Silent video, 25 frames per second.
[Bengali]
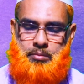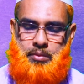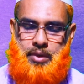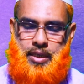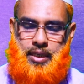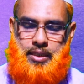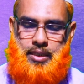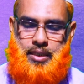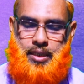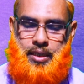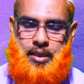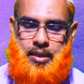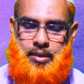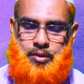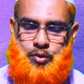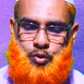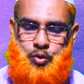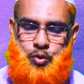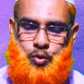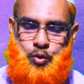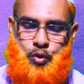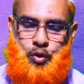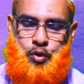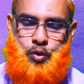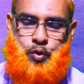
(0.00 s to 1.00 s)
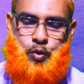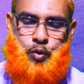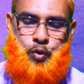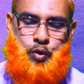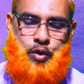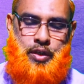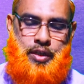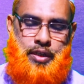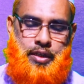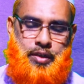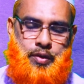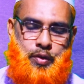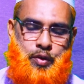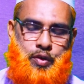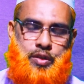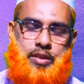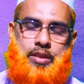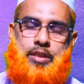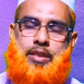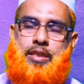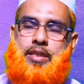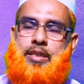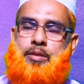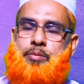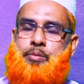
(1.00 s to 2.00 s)
মাথার চুল খুলে ঘর
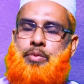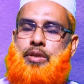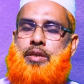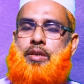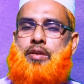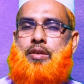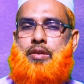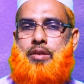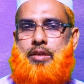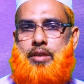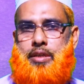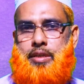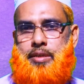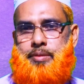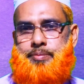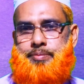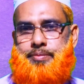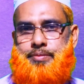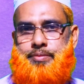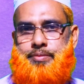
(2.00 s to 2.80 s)
থেকে বের হয়